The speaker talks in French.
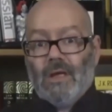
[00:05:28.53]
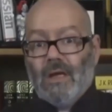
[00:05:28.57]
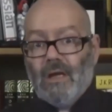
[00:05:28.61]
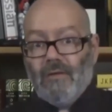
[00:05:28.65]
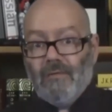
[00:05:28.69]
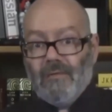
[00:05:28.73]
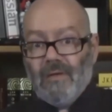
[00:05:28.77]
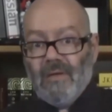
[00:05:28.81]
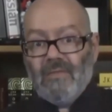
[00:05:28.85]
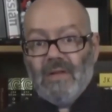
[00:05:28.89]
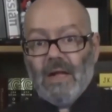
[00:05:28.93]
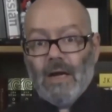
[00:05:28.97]

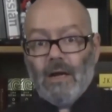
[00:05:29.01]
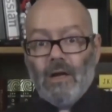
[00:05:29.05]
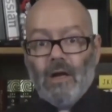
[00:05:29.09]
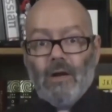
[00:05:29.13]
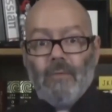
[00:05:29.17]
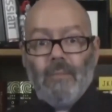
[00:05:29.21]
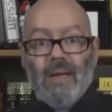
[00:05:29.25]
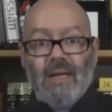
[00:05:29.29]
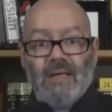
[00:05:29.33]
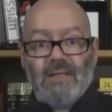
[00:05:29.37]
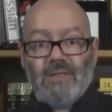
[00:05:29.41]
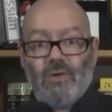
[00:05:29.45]
qu'ils vivent dans
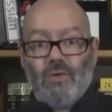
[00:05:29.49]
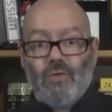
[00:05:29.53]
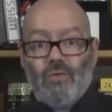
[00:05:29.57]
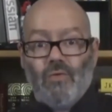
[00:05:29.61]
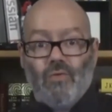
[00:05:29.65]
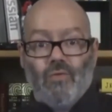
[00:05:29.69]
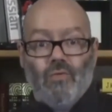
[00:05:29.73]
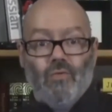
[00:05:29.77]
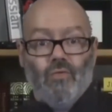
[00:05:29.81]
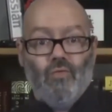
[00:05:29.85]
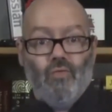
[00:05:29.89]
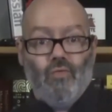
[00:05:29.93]
leur
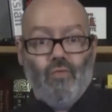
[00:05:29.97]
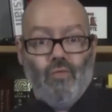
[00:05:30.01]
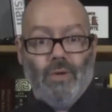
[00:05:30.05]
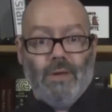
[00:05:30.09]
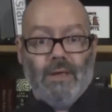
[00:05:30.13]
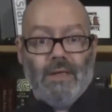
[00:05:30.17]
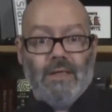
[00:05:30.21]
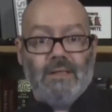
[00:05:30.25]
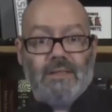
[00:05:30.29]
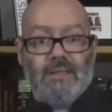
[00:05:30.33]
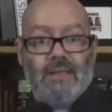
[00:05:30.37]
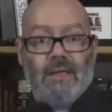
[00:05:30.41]
maison
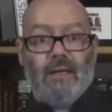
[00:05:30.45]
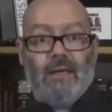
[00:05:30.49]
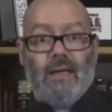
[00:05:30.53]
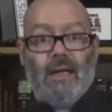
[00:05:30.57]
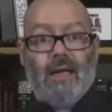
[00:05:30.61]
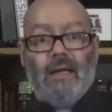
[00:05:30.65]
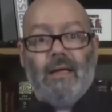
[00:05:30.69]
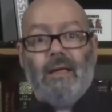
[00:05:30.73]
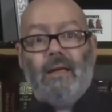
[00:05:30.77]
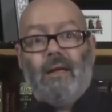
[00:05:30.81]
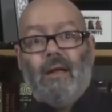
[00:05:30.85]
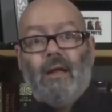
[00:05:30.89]
ou qu'ils
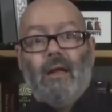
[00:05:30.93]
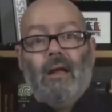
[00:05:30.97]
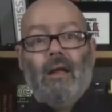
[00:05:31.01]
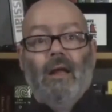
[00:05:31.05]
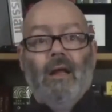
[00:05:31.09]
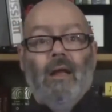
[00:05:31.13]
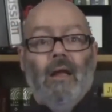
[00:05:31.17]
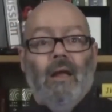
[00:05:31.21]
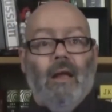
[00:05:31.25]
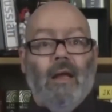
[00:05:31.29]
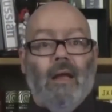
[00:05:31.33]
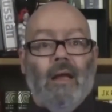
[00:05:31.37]
s'en aillent
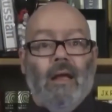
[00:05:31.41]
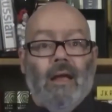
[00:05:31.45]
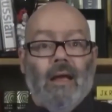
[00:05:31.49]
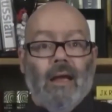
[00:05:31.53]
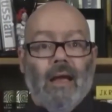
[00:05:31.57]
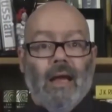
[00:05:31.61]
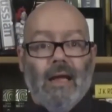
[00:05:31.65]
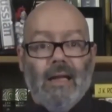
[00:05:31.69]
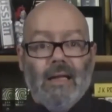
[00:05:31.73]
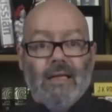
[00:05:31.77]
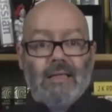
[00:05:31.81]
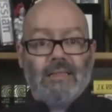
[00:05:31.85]

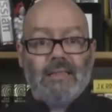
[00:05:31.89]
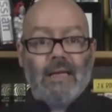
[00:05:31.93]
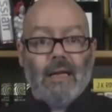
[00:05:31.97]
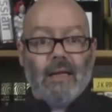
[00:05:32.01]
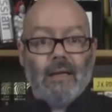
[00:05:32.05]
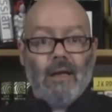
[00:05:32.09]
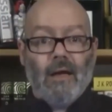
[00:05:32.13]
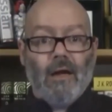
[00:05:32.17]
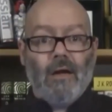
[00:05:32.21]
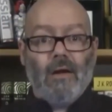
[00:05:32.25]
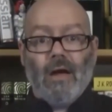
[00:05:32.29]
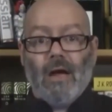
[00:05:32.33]
à
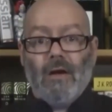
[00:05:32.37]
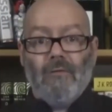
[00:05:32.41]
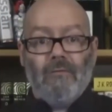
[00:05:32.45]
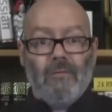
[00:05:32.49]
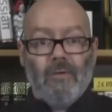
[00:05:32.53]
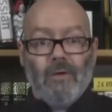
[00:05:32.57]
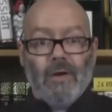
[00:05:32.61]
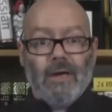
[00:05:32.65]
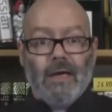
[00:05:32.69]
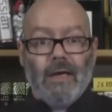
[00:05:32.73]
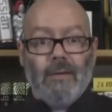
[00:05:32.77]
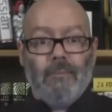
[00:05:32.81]
l'extérieur en
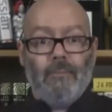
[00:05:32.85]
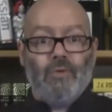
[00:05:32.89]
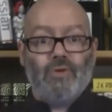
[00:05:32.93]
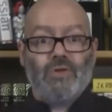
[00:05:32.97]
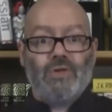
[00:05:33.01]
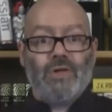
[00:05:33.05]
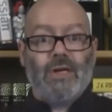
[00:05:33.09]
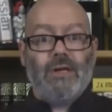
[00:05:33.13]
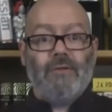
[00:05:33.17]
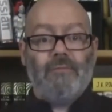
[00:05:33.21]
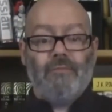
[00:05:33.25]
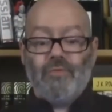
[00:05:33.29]
forêt
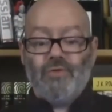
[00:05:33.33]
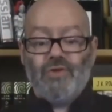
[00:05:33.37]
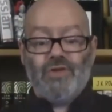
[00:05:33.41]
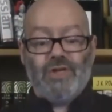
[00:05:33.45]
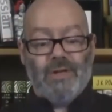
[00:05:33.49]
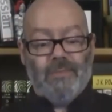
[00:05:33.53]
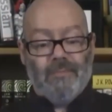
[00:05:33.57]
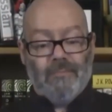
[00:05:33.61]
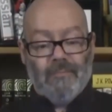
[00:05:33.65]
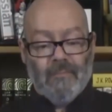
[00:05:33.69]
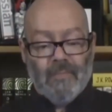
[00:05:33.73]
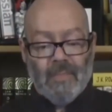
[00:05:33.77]
pour se
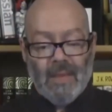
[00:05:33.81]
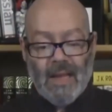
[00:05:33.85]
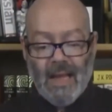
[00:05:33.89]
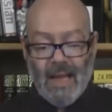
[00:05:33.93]
réfugier.